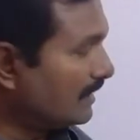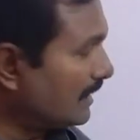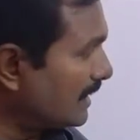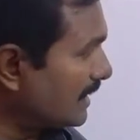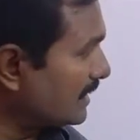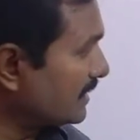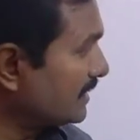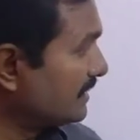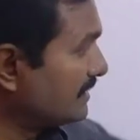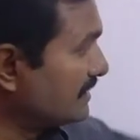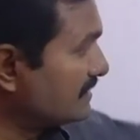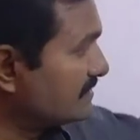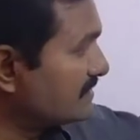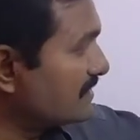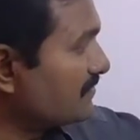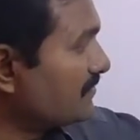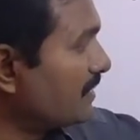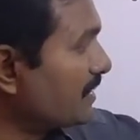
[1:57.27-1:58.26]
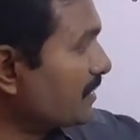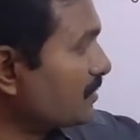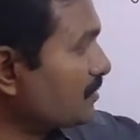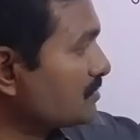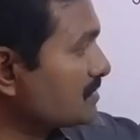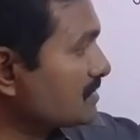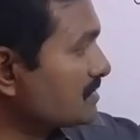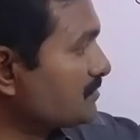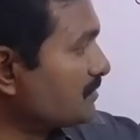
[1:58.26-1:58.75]
అలాగే ఈ రిజర్వాయర్ని
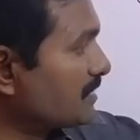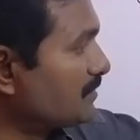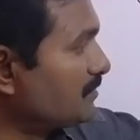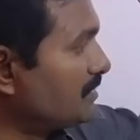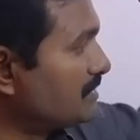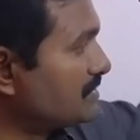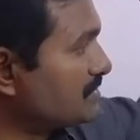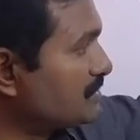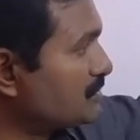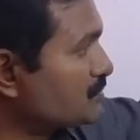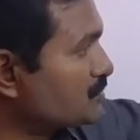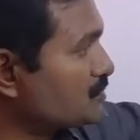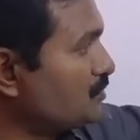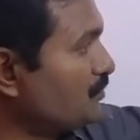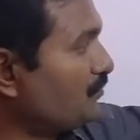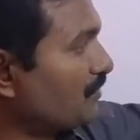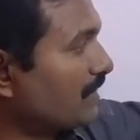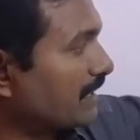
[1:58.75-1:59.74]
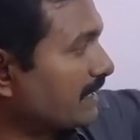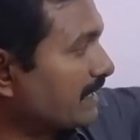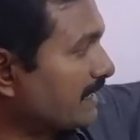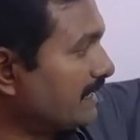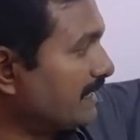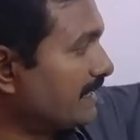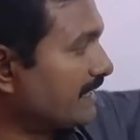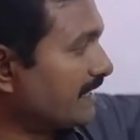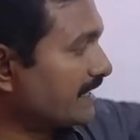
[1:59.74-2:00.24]
వచ్చేసి మనం ఏం చేయొచ్చు
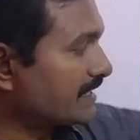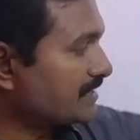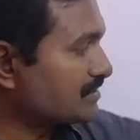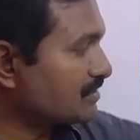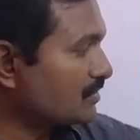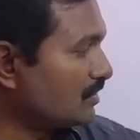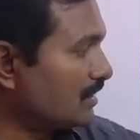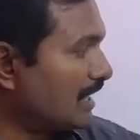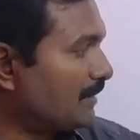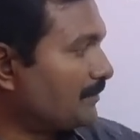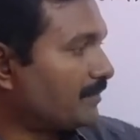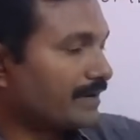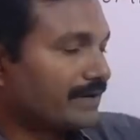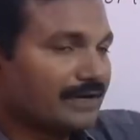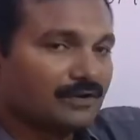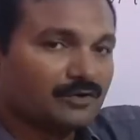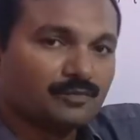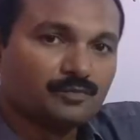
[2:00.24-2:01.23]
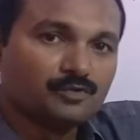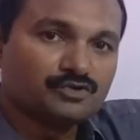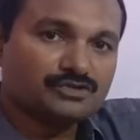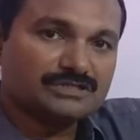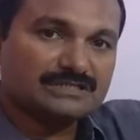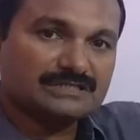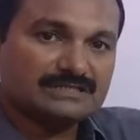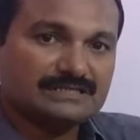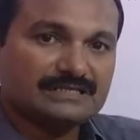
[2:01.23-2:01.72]
వర్టికల్ డైరెక్షన్లో అప్ అండ్ డౌన్ మూవ్
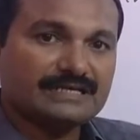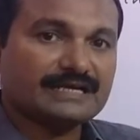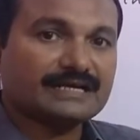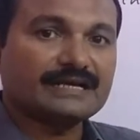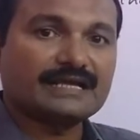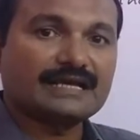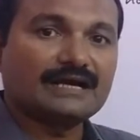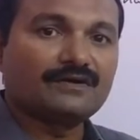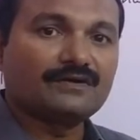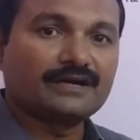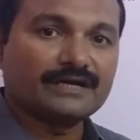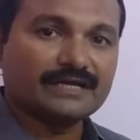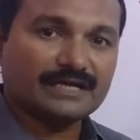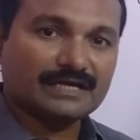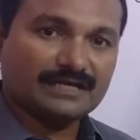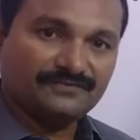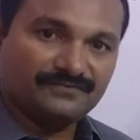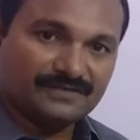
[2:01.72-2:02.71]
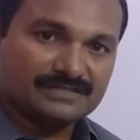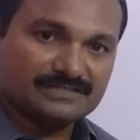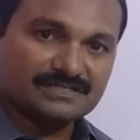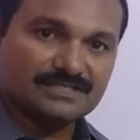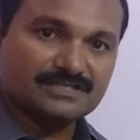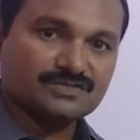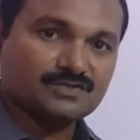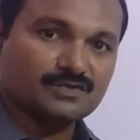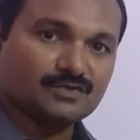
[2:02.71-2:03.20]
చేసి ఎక్కడ కావాలంటే అక్కడ ఫిక్స్
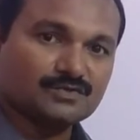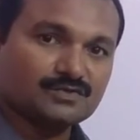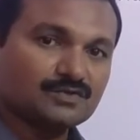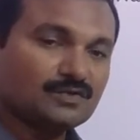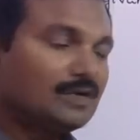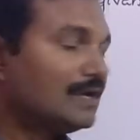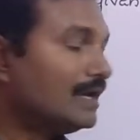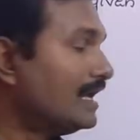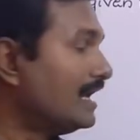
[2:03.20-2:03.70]
చేసుకోవచ్చు